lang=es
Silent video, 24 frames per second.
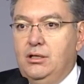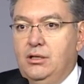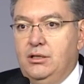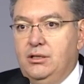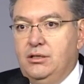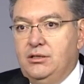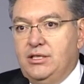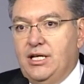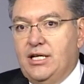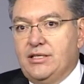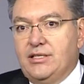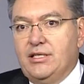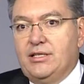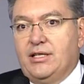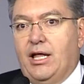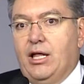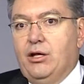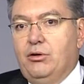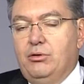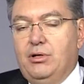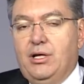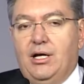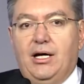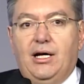se ha
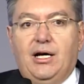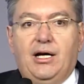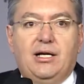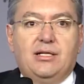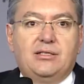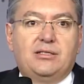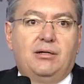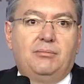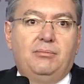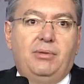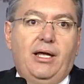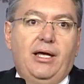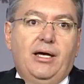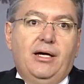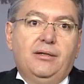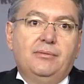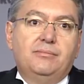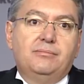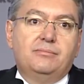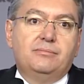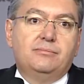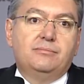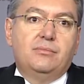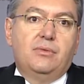citado una asamblea
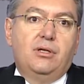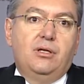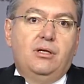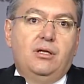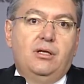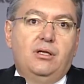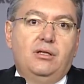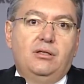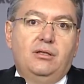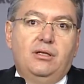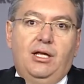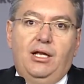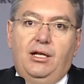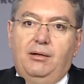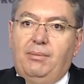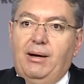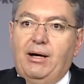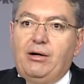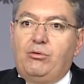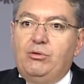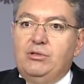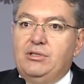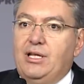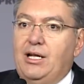del
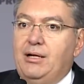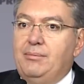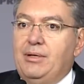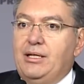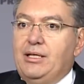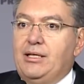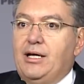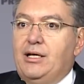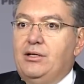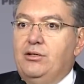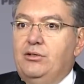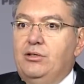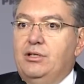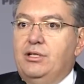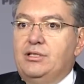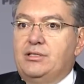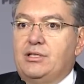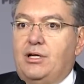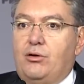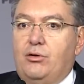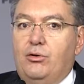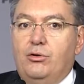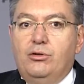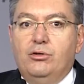Banco Interamericano de
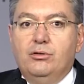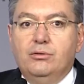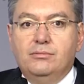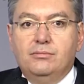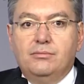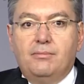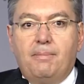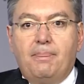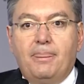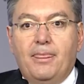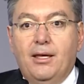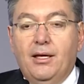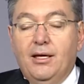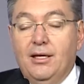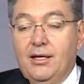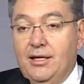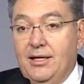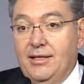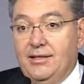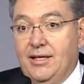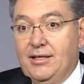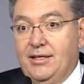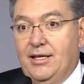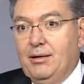Desarrollo
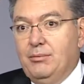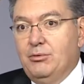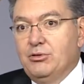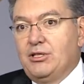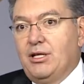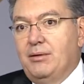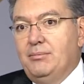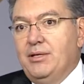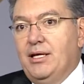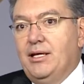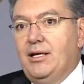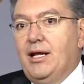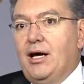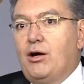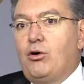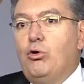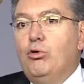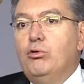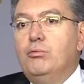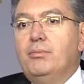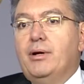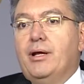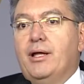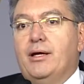y tendremos también la
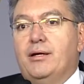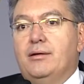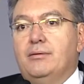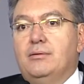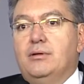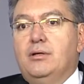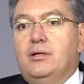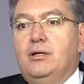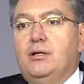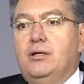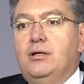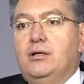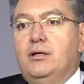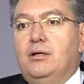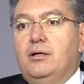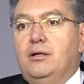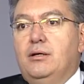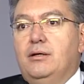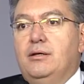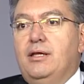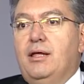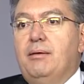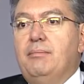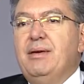cumbre
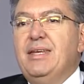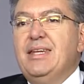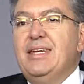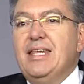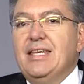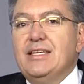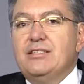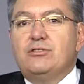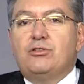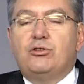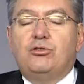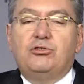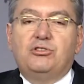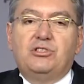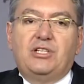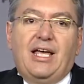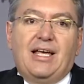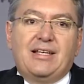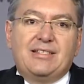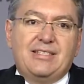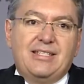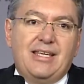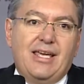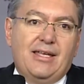de ministros de
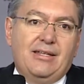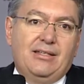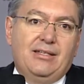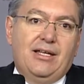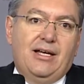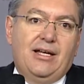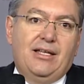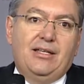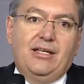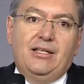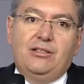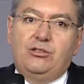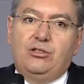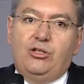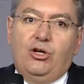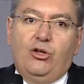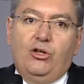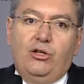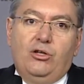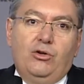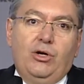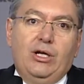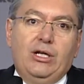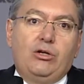Hacienda de
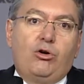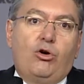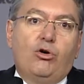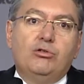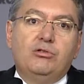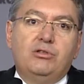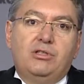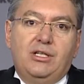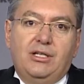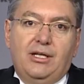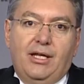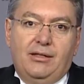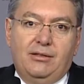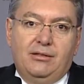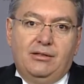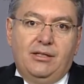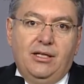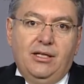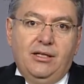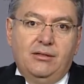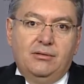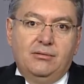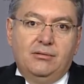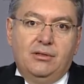todo el
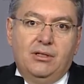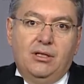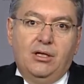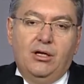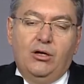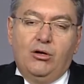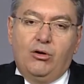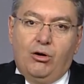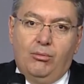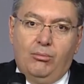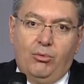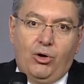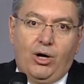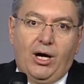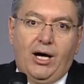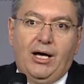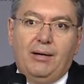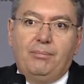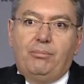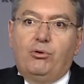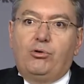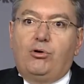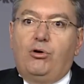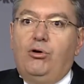continente
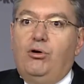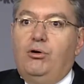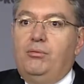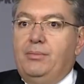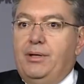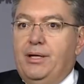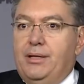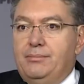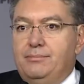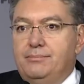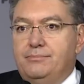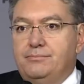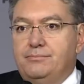convocada por Colombia.